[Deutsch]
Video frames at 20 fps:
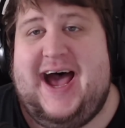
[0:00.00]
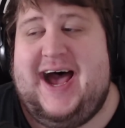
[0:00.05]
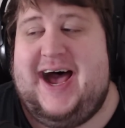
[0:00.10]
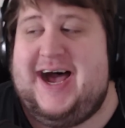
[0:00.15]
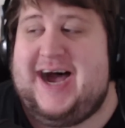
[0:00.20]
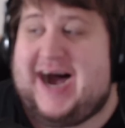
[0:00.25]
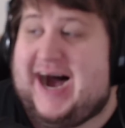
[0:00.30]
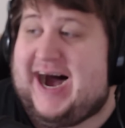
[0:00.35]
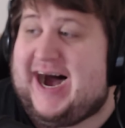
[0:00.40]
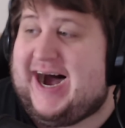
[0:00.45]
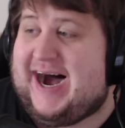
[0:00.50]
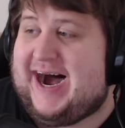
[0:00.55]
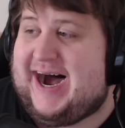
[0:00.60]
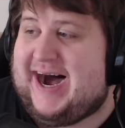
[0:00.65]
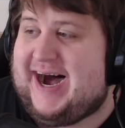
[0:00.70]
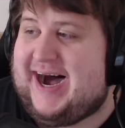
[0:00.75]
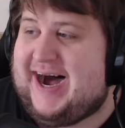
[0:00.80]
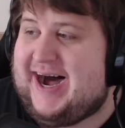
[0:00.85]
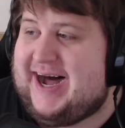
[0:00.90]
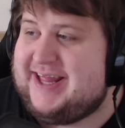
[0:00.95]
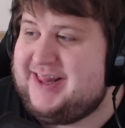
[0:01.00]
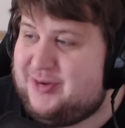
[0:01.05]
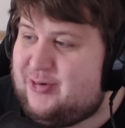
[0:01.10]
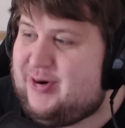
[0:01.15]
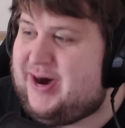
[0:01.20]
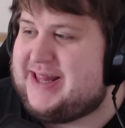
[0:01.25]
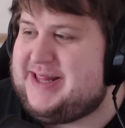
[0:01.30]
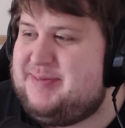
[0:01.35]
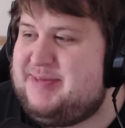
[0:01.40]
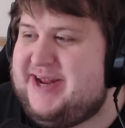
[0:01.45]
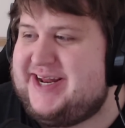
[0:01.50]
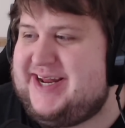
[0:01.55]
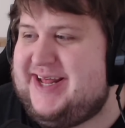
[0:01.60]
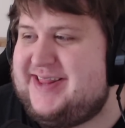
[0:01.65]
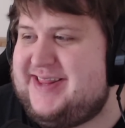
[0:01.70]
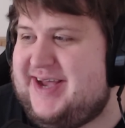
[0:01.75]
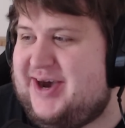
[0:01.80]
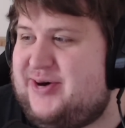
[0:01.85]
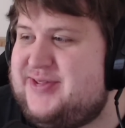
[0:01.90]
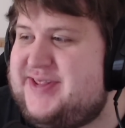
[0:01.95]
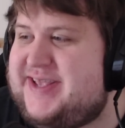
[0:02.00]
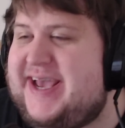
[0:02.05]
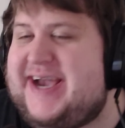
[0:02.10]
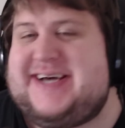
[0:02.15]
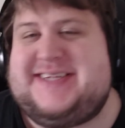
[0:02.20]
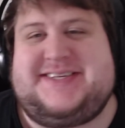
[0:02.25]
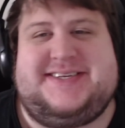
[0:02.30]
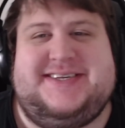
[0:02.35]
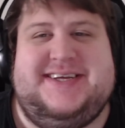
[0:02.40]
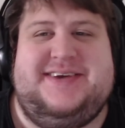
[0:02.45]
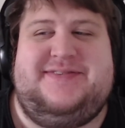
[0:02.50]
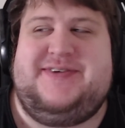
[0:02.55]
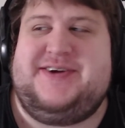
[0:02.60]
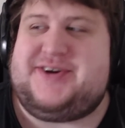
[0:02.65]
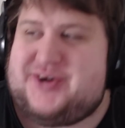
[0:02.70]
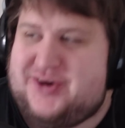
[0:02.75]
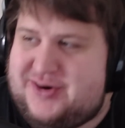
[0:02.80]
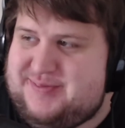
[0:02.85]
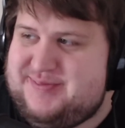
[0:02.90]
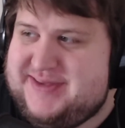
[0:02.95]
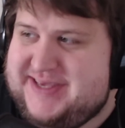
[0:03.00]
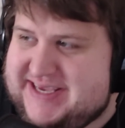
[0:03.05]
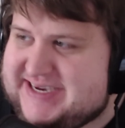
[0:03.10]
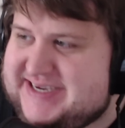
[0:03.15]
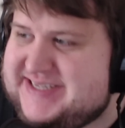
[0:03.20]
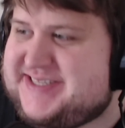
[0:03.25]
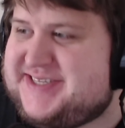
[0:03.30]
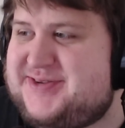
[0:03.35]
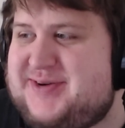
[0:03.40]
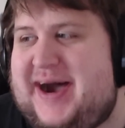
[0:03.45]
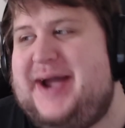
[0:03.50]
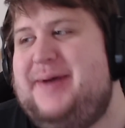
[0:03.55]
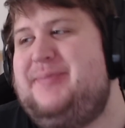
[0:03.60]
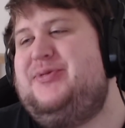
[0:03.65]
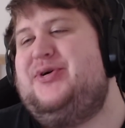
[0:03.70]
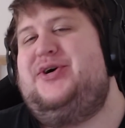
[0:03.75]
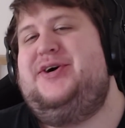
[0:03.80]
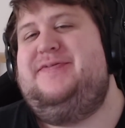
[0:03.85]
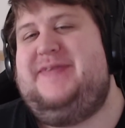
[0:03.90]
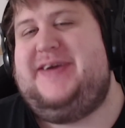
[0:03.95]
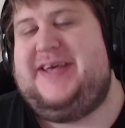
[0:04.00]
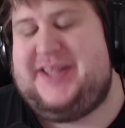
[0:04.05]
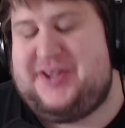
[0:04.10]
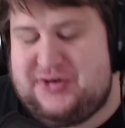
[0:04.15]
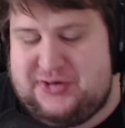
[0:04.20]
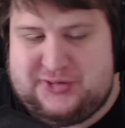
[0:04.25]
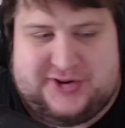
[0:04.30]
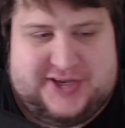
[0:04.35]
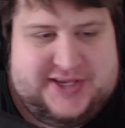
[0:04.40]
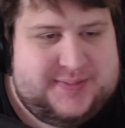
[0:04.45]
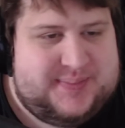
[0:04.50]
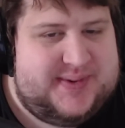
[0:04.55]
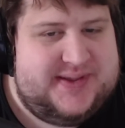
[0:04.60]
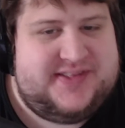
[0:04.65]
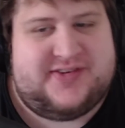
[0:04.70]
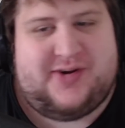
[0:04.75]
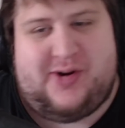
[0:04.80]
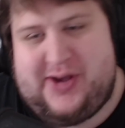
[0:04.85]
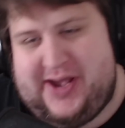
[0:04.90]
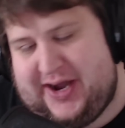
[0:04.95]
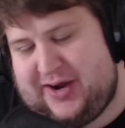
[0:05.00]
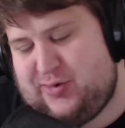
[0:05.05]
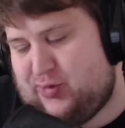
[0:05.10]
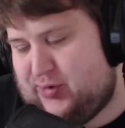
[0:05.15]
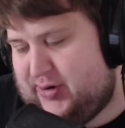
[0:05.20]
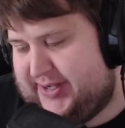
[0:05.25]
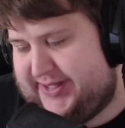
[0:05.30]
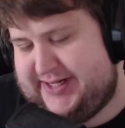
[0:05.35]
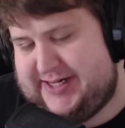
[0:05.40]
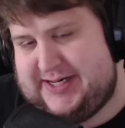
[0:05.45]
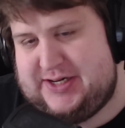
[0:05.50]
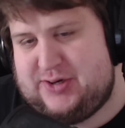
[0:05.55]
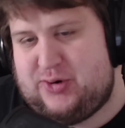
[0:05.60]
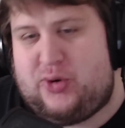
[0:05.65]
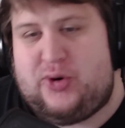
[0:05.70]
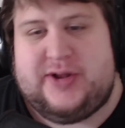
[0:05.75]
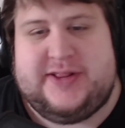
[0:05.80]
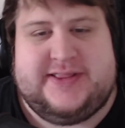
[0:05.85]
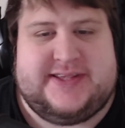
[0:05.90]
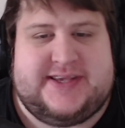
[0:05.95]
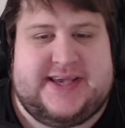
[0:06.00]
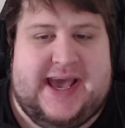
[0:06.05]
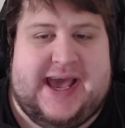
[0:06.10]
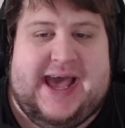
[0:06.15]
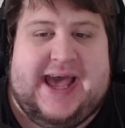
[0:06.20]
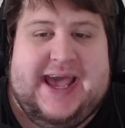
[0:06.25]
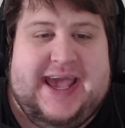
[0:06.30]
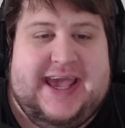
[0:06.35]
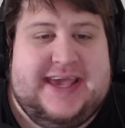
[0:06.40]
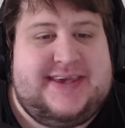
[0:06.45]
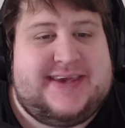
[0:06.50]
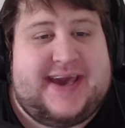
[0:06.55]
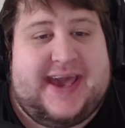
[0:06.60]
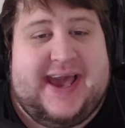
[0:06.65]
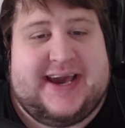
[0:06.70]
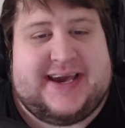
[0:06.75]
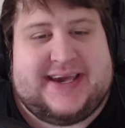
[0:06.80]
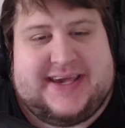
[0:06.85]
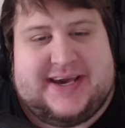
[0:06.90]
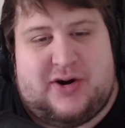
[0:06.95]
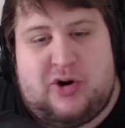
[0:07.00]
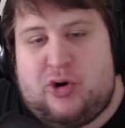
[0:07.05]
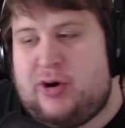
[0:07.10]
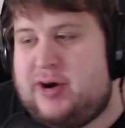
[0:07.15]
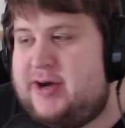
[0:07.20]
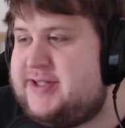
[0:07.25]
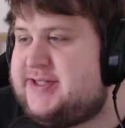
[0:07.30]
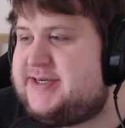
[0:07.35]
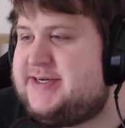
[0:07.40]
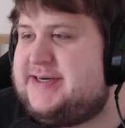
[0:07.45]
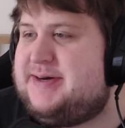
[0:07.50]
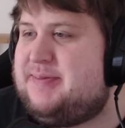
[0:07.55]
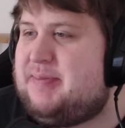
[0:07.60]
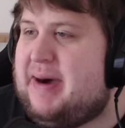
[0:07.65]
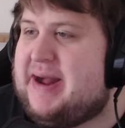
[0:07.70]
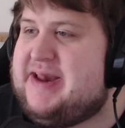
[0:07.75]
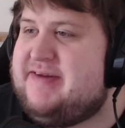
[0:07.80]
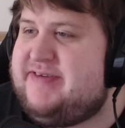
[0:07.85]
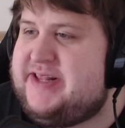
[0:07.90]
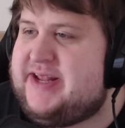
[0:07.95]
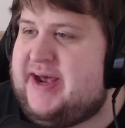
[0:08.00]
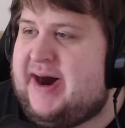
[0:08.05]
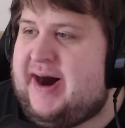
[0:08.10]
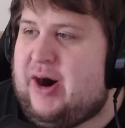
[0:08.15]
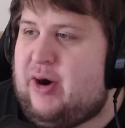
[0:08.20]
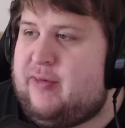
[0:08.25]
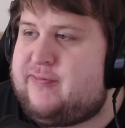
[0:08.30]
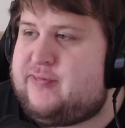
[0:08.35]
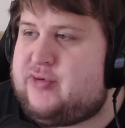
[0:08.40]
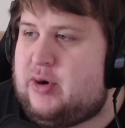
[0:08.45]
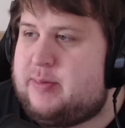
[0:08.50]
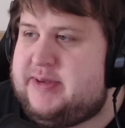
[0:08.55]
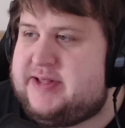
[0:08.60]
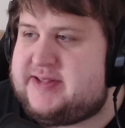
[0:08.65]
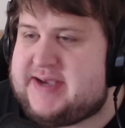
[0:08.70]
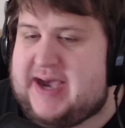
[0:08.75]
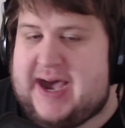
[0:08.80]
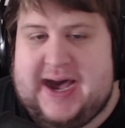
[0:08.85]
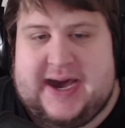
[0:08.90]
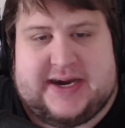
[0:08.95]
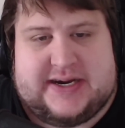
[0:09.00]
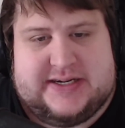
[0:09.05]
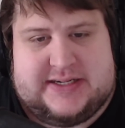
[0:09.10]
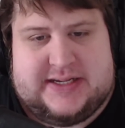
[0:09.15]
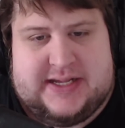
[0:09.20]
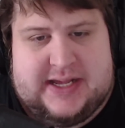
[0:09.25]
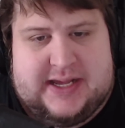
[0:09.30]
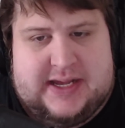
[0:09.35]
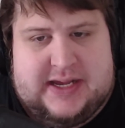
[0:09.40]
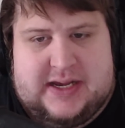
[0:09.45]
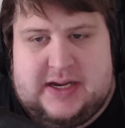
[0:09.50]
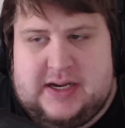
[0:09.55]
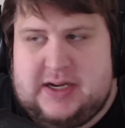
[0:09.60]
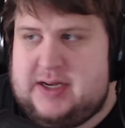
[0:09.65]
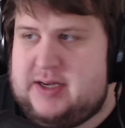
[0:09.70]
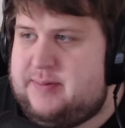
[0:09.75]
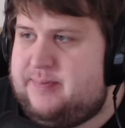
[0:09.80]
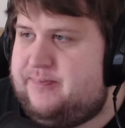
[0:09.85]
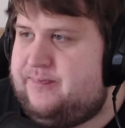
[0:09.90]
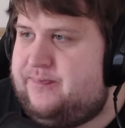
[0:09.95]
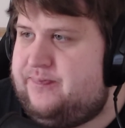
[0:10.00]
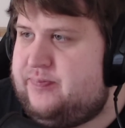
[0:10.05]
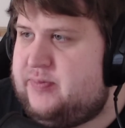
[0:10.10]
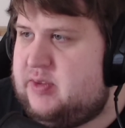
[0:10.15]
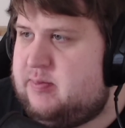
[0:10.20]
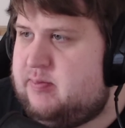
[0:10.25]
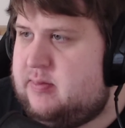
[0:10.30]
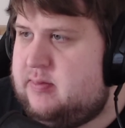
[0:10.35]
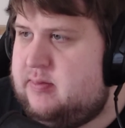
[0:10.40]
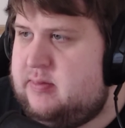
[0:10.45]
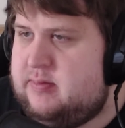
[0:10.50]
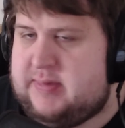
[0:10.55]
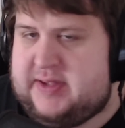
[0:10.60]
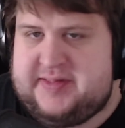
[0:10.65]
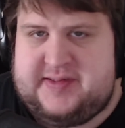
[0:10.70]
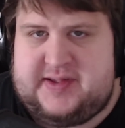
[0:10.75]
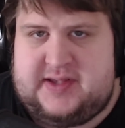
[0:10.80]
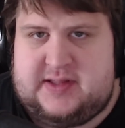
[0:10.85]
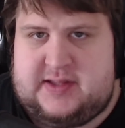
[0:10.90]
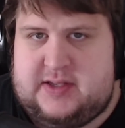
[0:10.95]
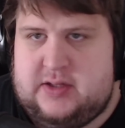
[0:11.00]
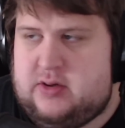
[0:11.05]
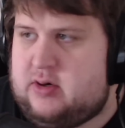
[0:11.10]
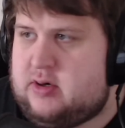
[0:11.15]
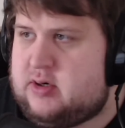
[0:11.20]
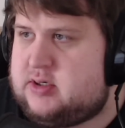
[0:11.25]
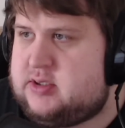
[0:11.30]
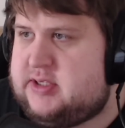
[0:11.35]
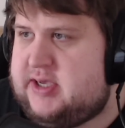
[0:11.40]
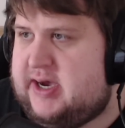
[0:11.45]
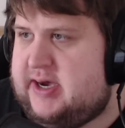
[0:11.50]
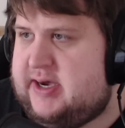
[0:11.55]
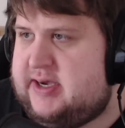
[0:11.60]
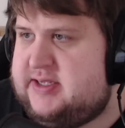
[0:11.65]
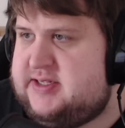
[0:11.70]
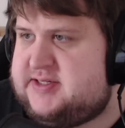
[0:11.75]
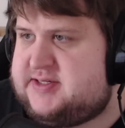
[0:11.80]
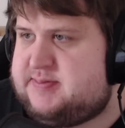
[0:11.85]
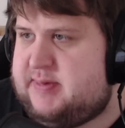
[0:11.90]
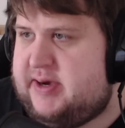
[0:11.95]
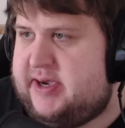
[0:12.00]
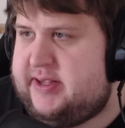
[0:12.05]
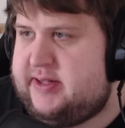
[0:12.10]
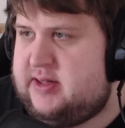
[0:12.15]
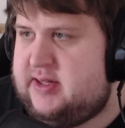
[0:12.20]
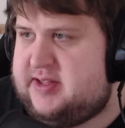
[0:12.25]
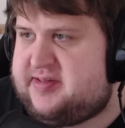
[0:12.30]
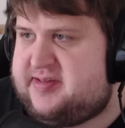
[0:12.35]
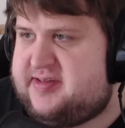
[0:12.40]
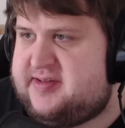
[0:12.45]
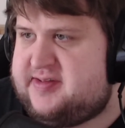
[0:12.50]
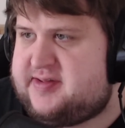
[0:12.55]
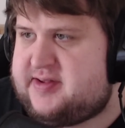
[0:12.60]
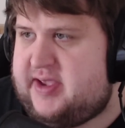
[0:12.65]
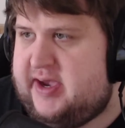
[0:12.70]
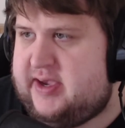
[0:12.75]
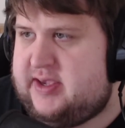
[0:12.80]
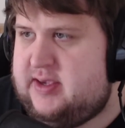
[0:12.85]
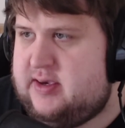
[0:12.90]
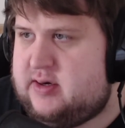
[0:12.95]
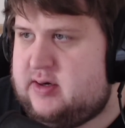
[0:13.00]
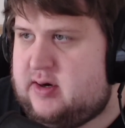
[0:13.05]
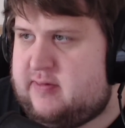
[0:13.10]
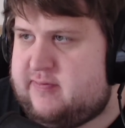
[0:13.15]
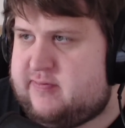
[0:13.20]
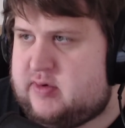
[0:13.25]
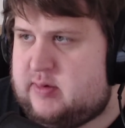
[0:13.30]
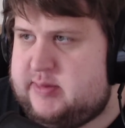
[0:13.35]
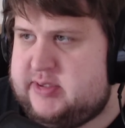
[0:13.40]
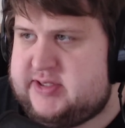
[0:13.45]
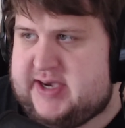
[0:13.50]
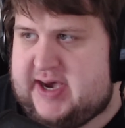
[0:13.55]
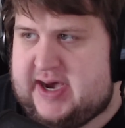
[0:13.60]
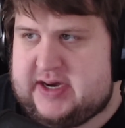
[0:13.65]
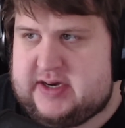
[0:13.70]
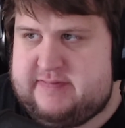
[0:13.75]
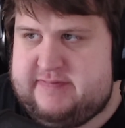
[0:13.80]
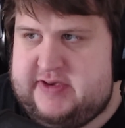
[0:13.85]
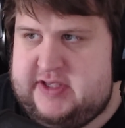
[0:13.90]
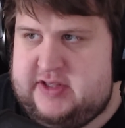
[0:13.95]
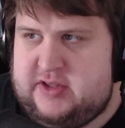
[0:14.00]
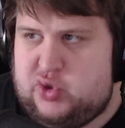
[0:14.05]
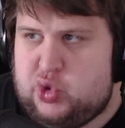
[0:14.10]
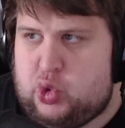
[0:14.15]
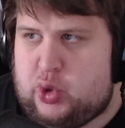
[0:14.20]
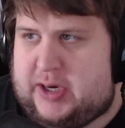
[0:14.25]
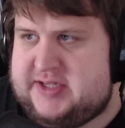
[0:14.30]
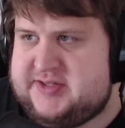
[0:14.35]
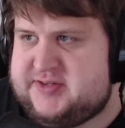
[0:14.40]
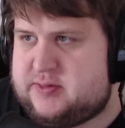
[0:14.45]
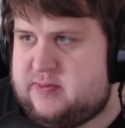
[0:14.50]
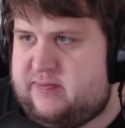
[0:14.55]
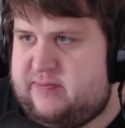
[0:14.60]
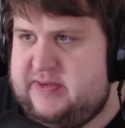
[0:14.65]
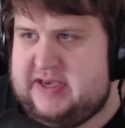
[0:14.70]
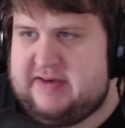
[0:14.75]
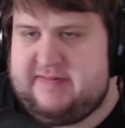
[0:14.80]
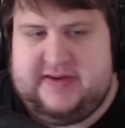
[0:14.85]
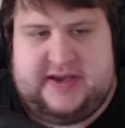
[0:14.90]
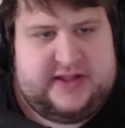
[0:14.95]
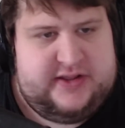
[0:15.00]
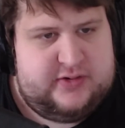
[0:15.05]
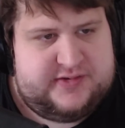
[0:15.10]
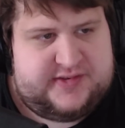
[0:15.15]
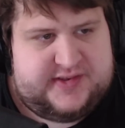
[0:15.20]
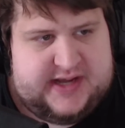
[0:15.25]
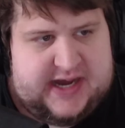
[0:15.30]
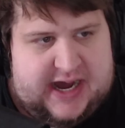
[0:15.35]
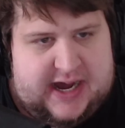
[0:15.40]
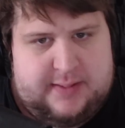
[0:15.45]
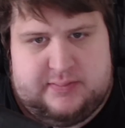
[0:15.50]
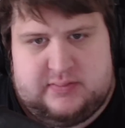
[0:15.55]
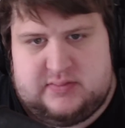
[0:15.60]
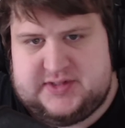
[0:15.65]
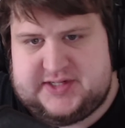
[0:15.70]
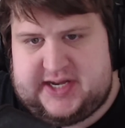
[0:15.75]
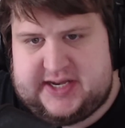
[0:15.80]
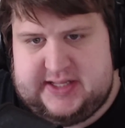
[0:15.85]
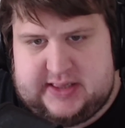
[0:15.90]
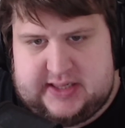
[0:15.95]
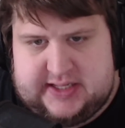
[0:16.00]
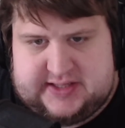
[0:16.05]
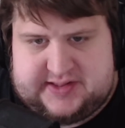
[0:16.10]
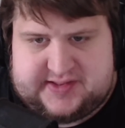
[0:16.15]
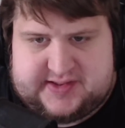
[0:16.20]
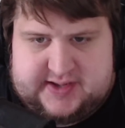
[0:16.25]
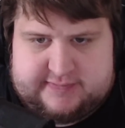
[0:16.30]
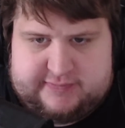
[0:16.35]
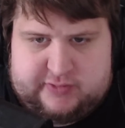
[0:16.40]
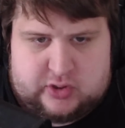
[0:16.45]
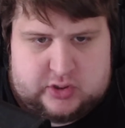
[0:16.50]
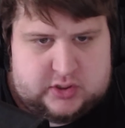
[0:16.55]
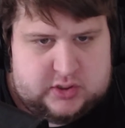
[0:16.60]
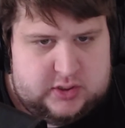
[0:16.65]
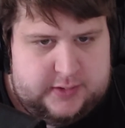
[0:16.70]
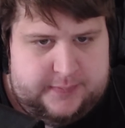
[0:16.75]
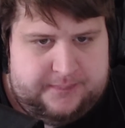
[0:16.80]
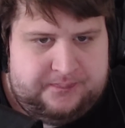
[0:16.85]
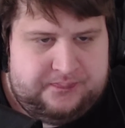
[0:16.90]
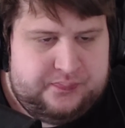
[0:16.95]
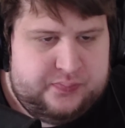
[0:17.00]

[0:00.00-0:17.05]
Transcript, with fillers: Hallo alle miteinander und herzlich willkommen hier zu einem neuen Video. Ich bin's, euer Kornel und ich reagiere heute mal wieder auf Kommentare. Ähm, man sieht hier noch, da ist mein letztes Reagiere auf Kommentare Video. Also vier Videos kamen seit letzter Woche.